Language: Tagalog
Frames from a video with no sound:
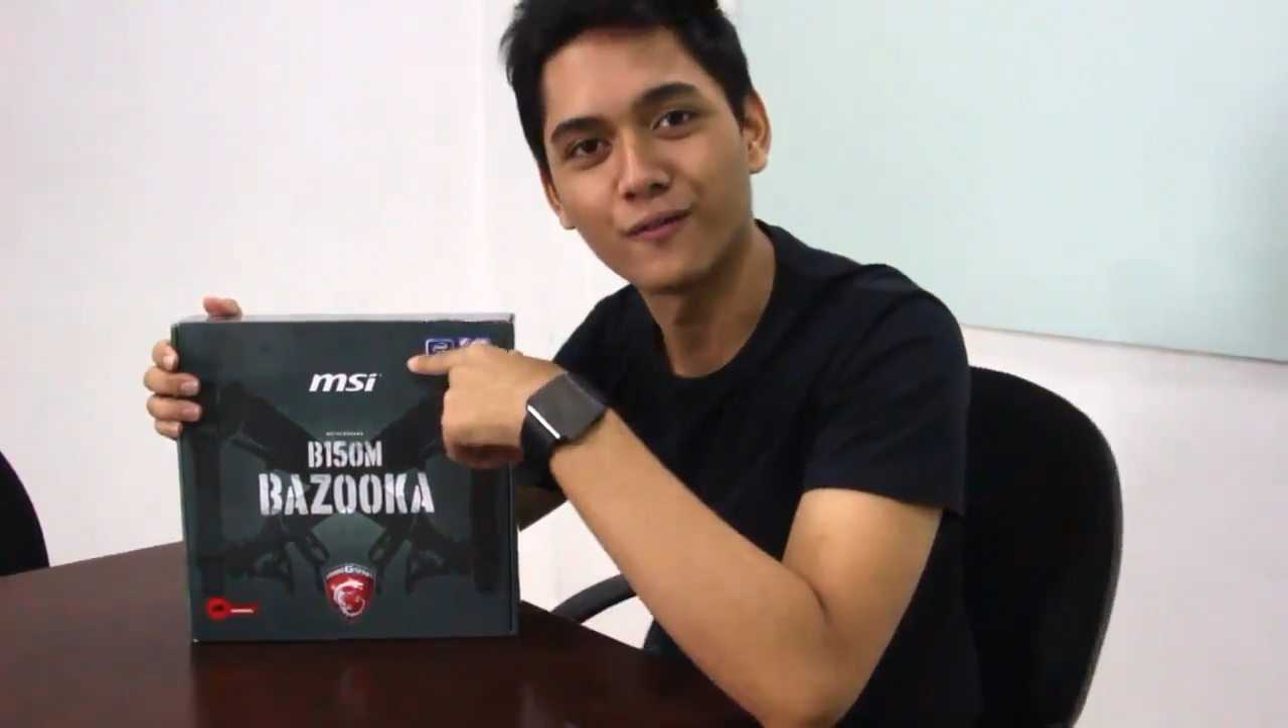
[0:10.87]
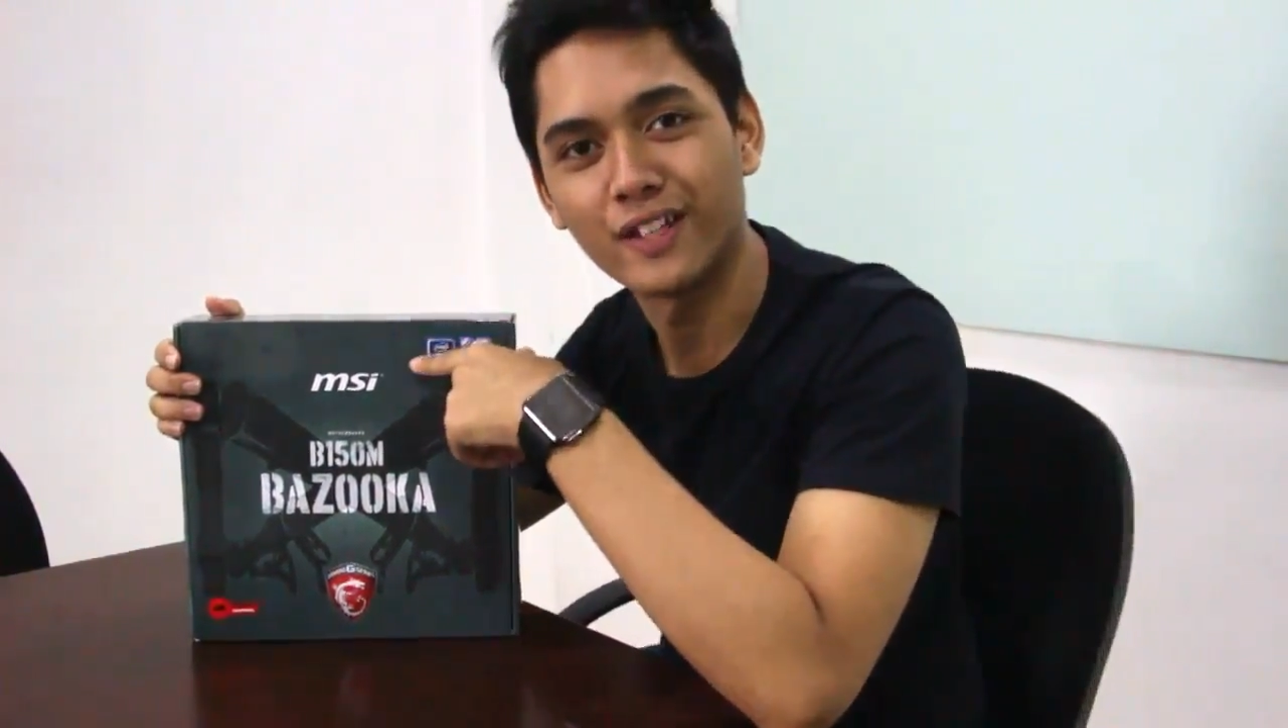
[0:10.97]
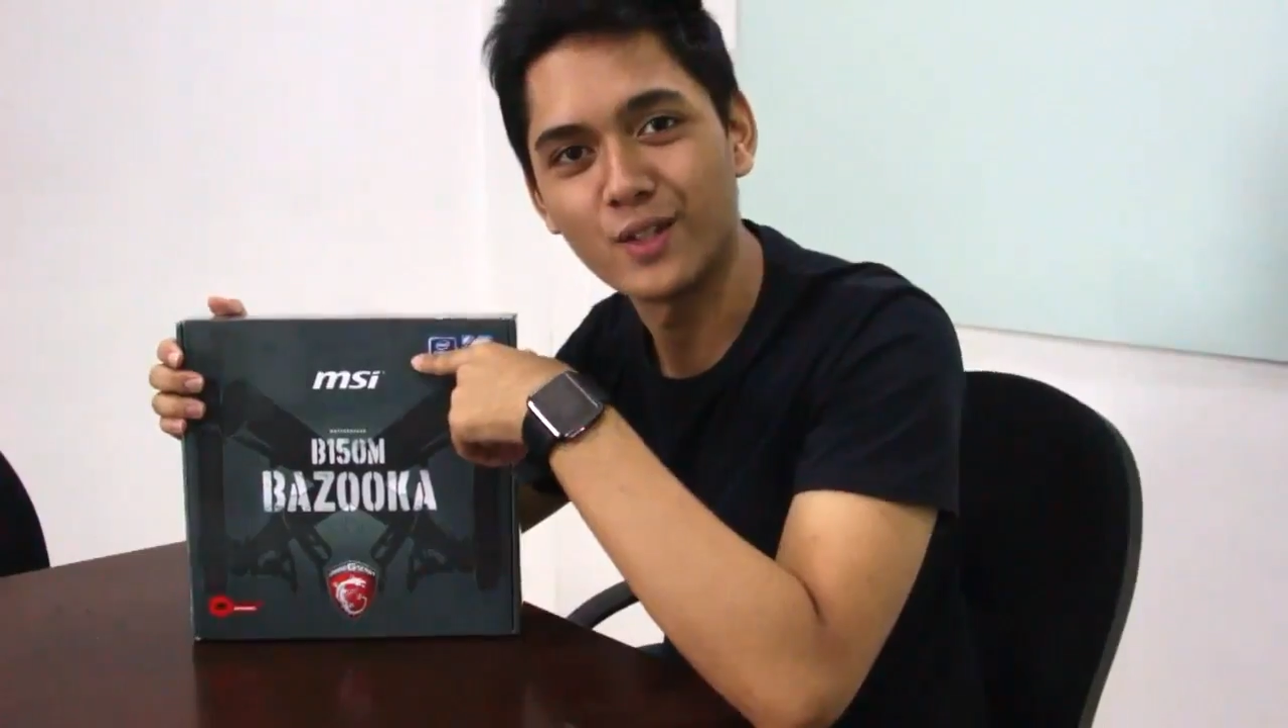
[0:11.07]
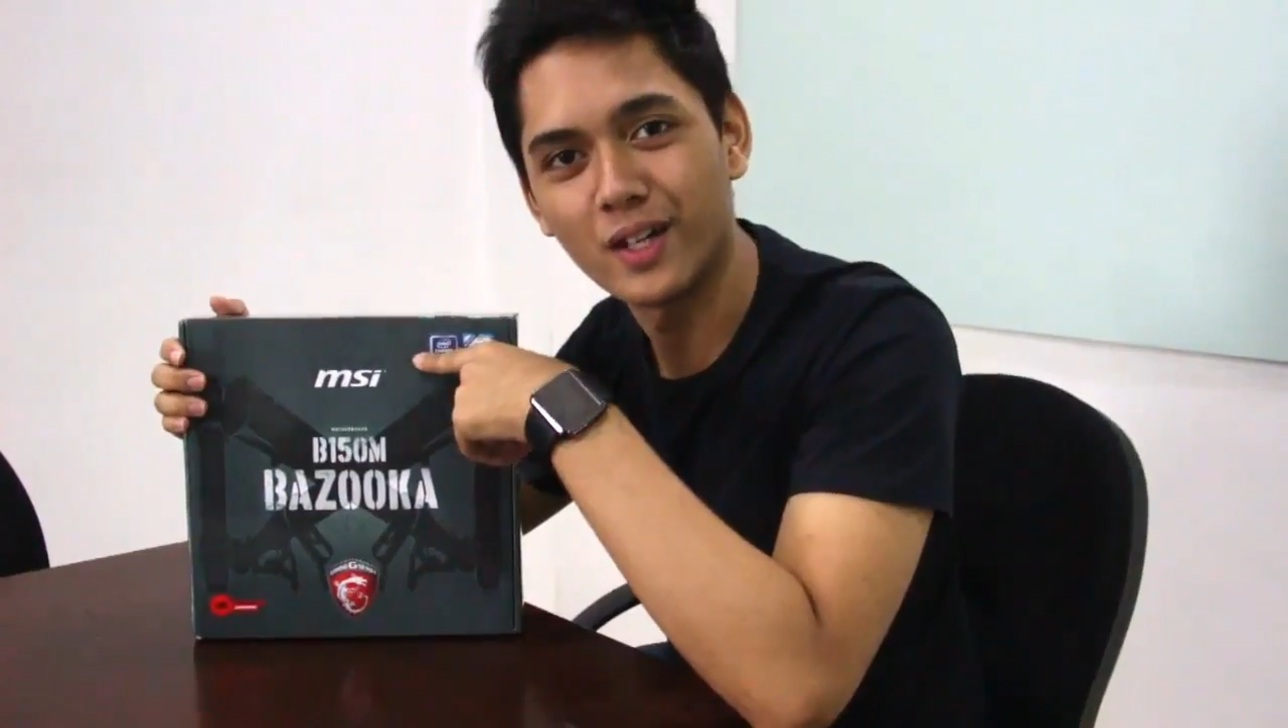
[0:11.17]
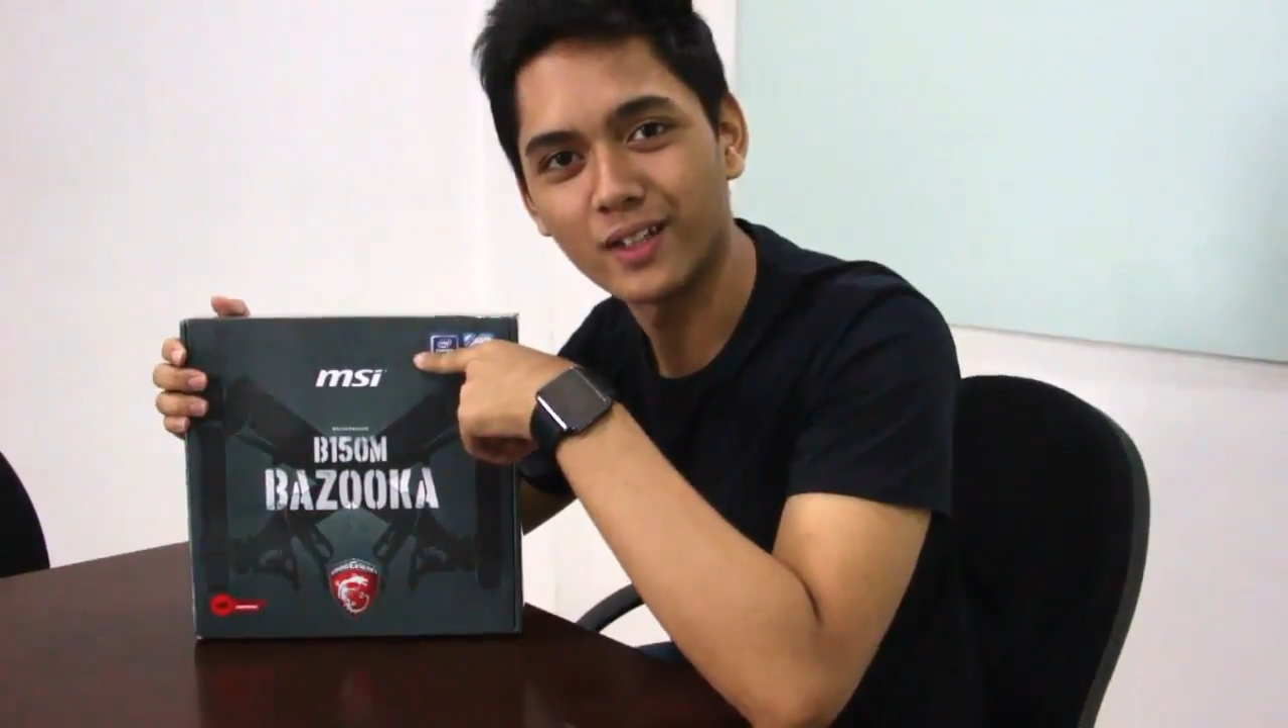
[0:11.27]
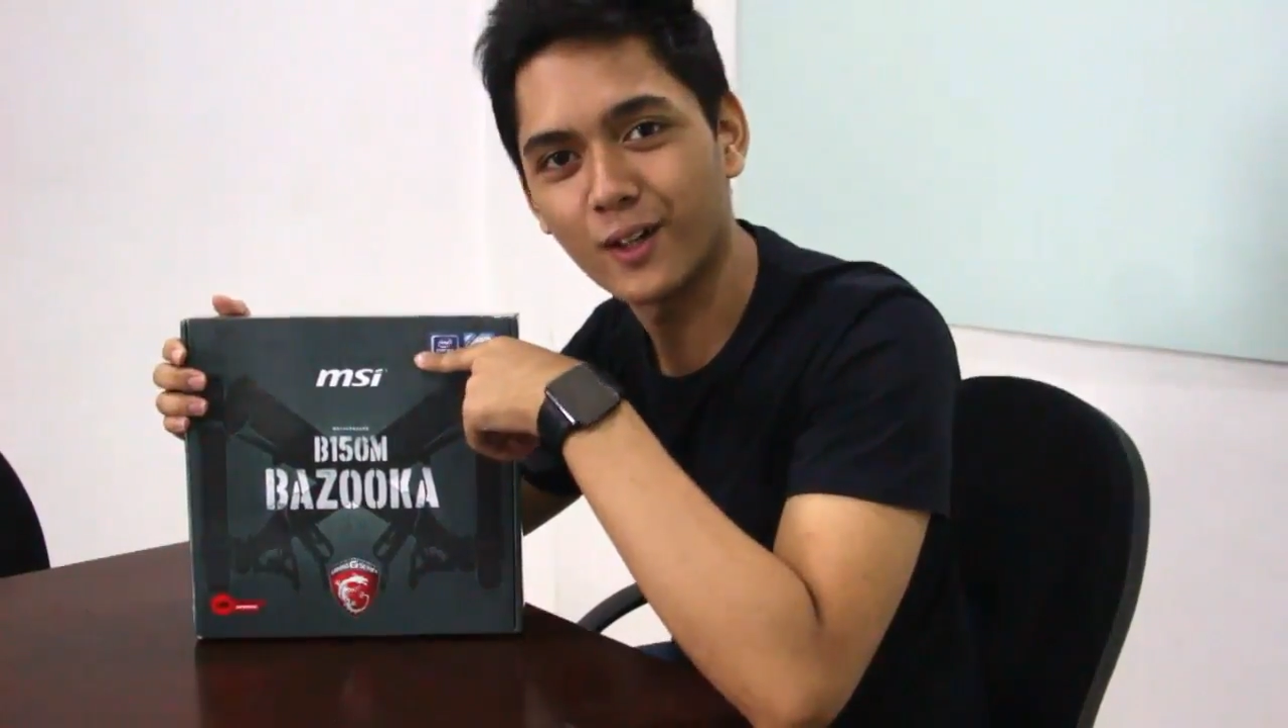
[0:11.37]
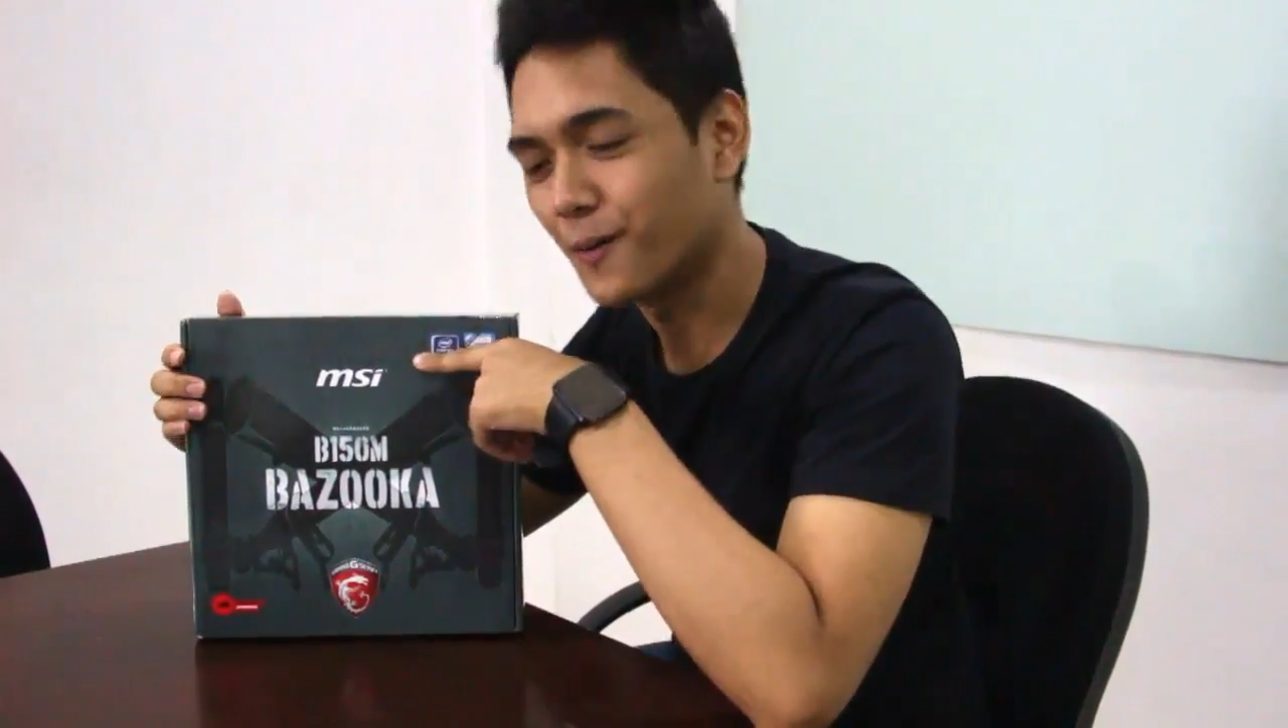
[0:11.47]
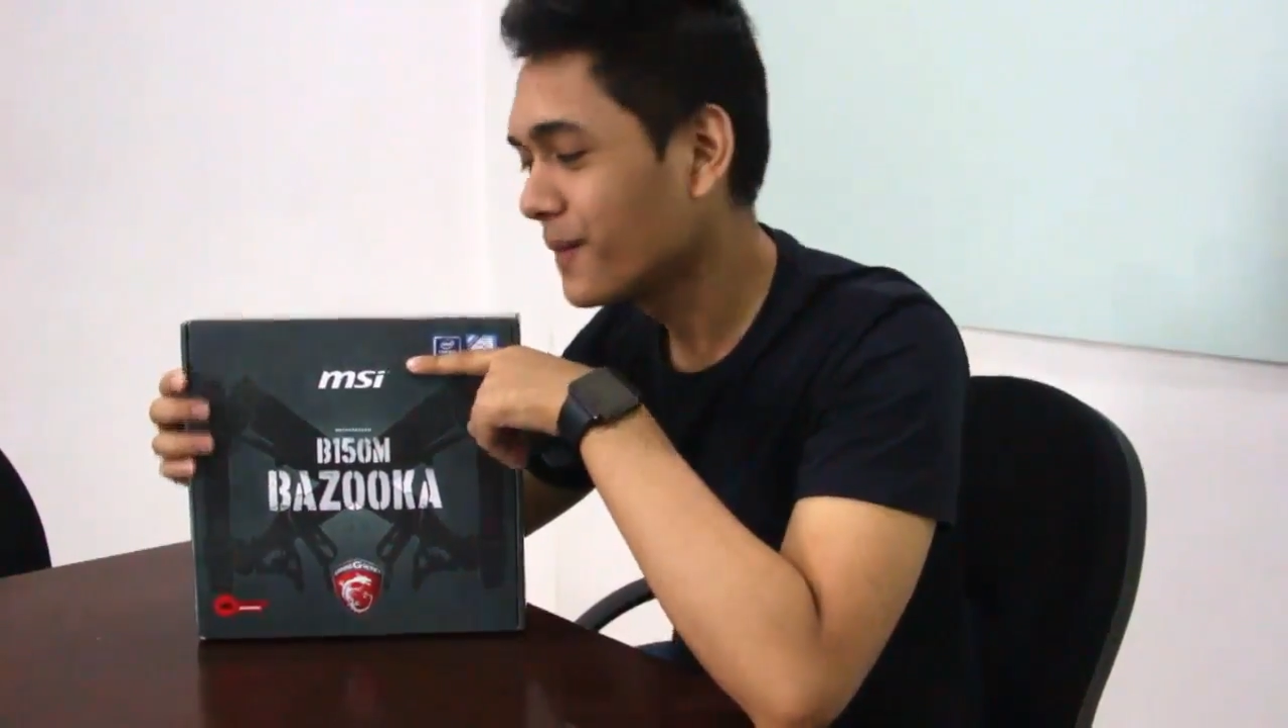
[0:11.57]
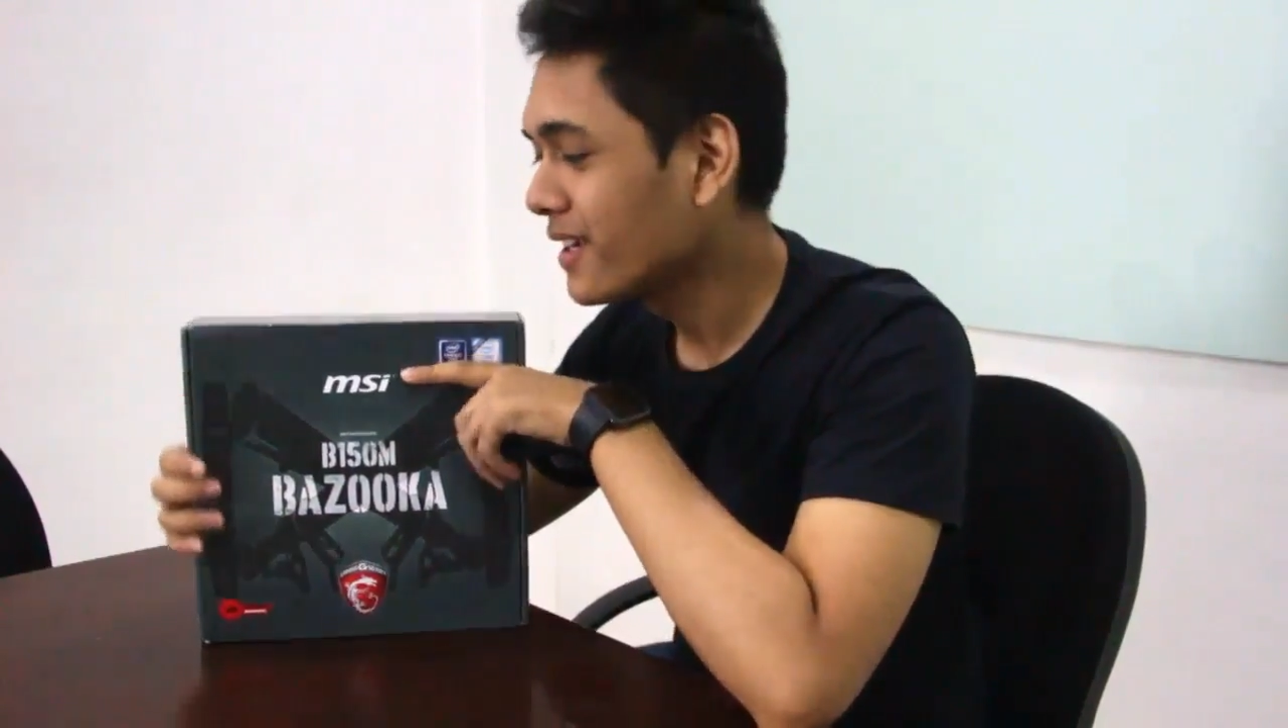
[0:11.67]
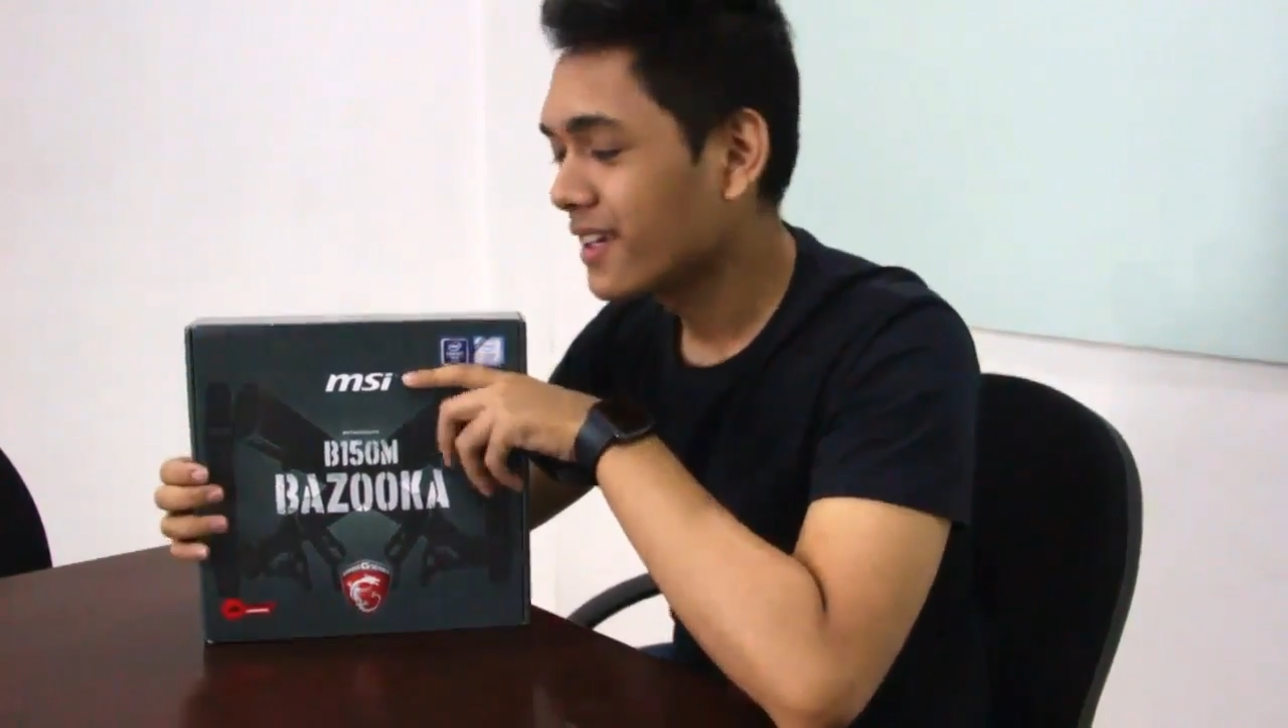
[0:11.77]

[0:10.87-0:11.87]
video na to.